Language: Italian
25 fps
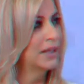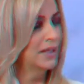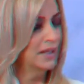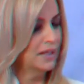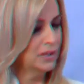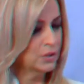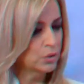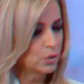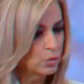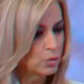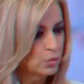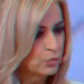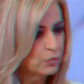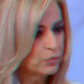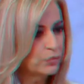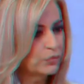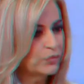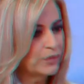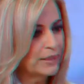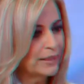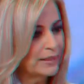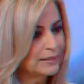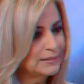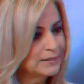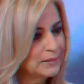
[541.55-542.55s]
Eh,
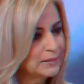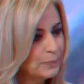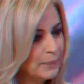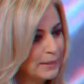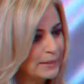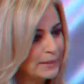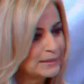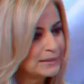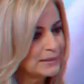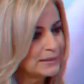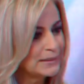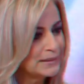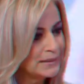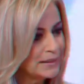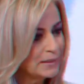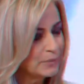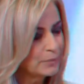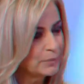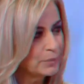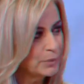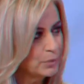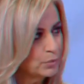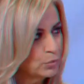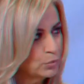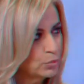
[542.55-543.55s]
gonfia, dipende
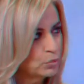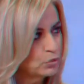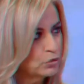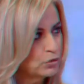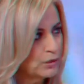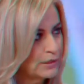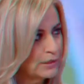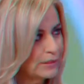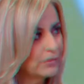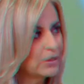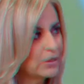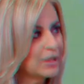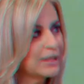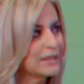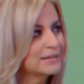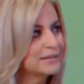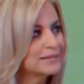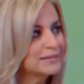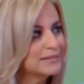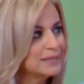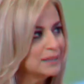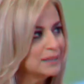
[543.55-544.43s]
sempre molto dal lievito, che